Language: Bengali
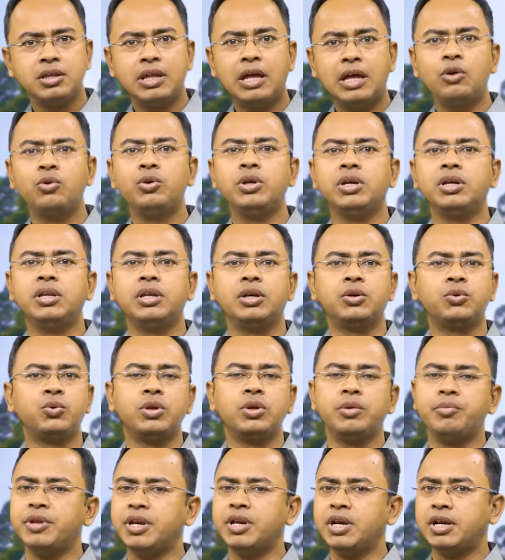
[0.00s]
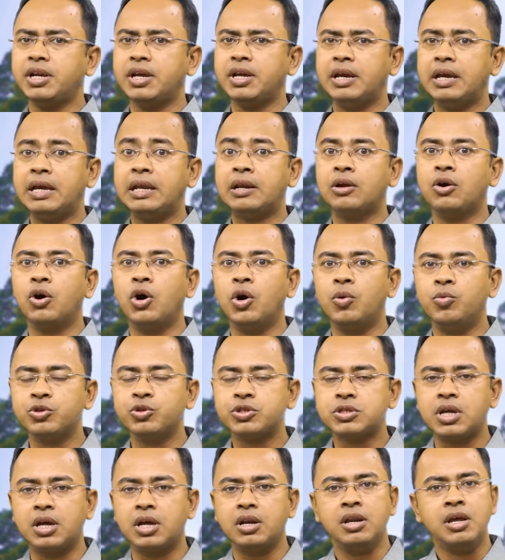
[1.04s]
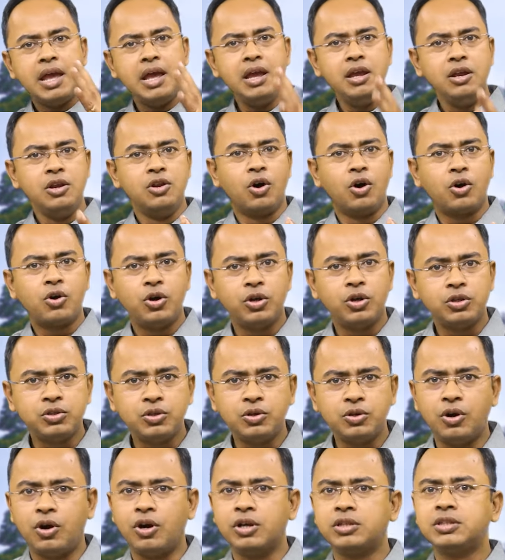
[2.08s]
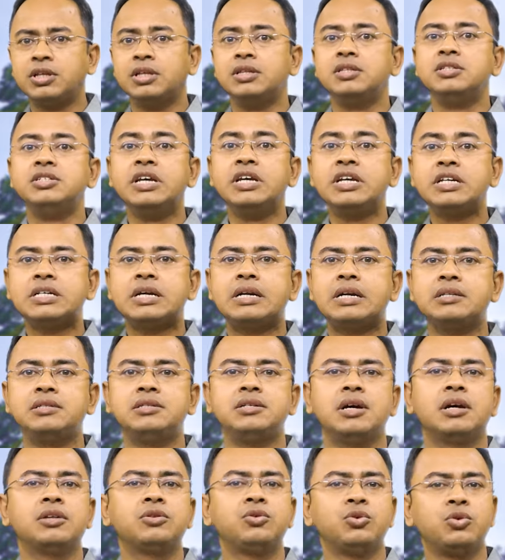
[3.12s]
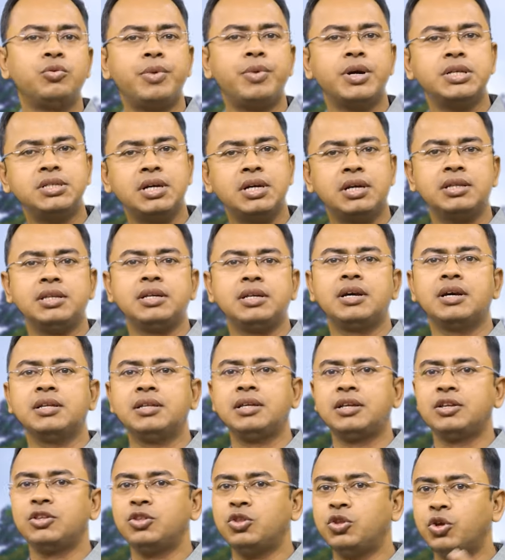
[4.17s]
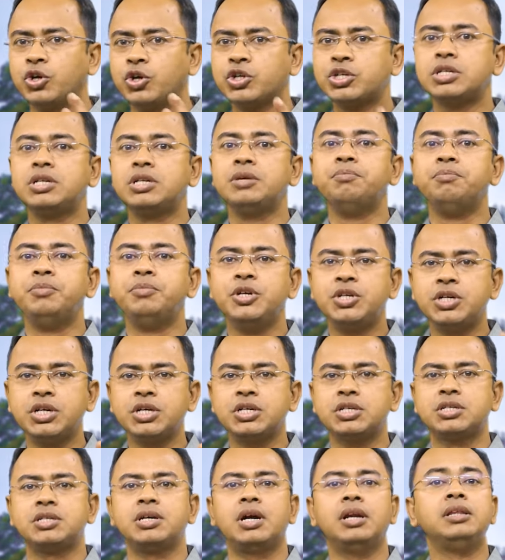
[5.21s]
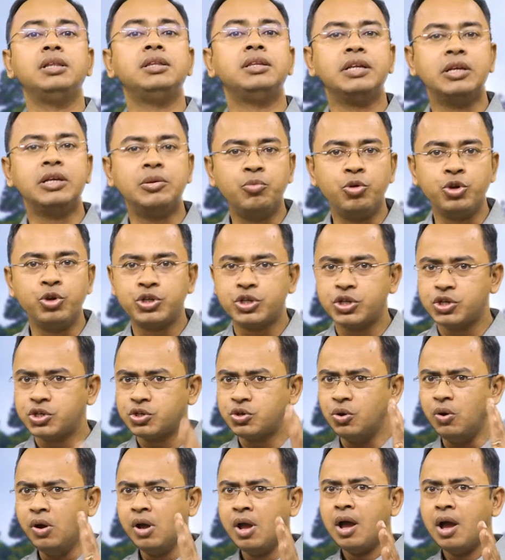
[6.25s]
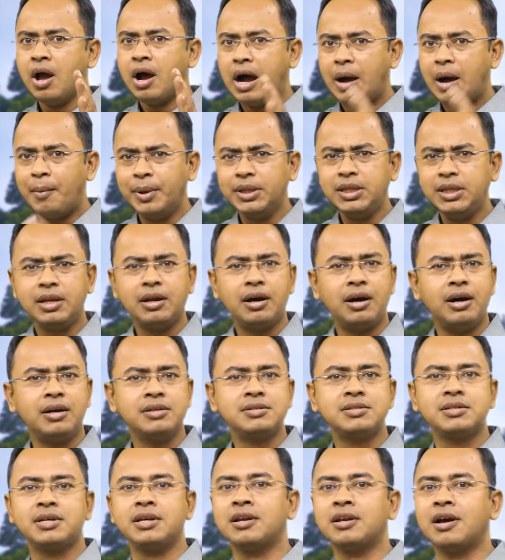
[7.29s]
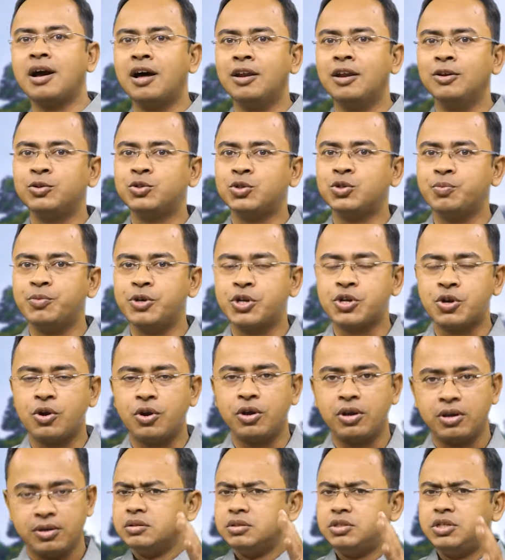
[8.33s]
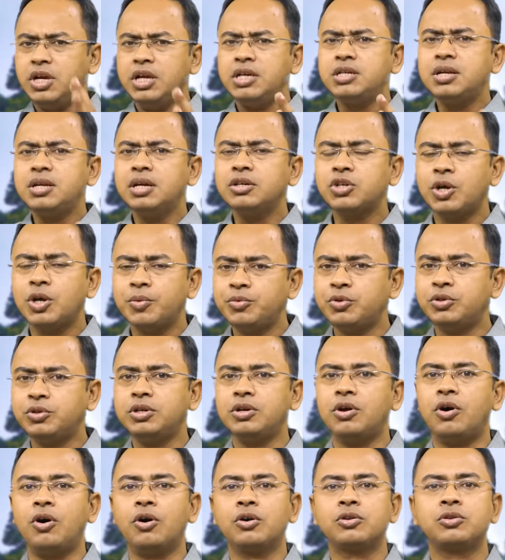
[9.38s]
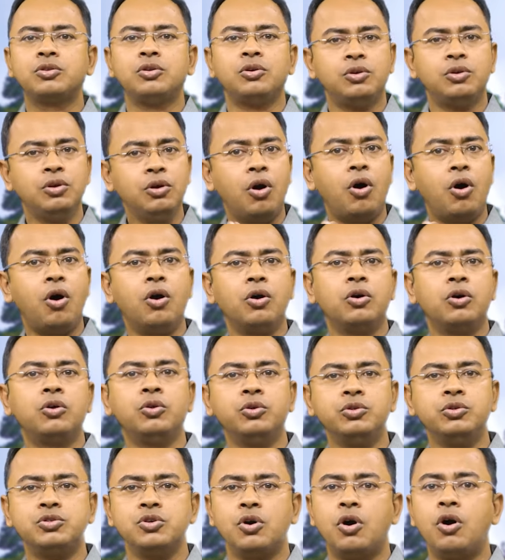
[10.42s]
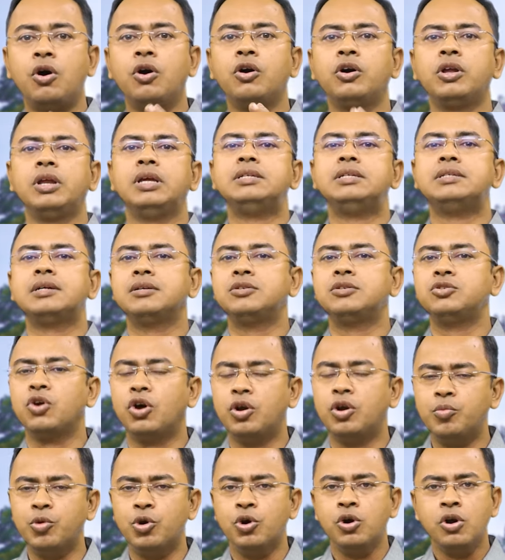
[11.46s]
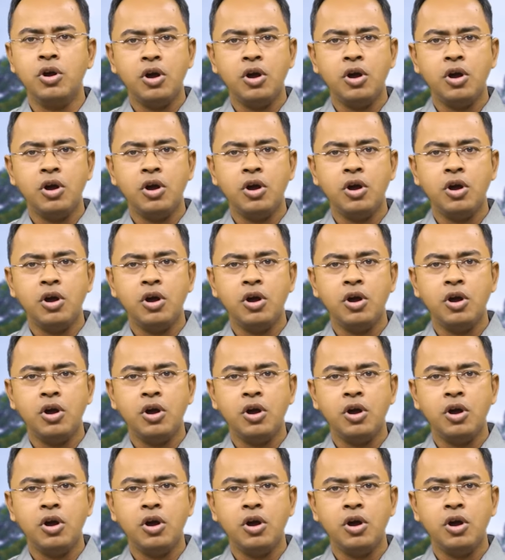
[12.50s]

তেরো ডিগ্রি কুড়ি মিনিটে এর অবস্থান এই নক্ষত্র অর্থাৎ জ্যেষ্ঠার জাতক বা জাতিকাদের দশটি বিশেষ চারিত্রিক বৈশিষ্ট্য আমাদের আজকের আলোচ্য বিষয় জ্যেষ্ঠা শব্দটির অর্থ হলো অগ্রজ অগ্রেজার জন্ম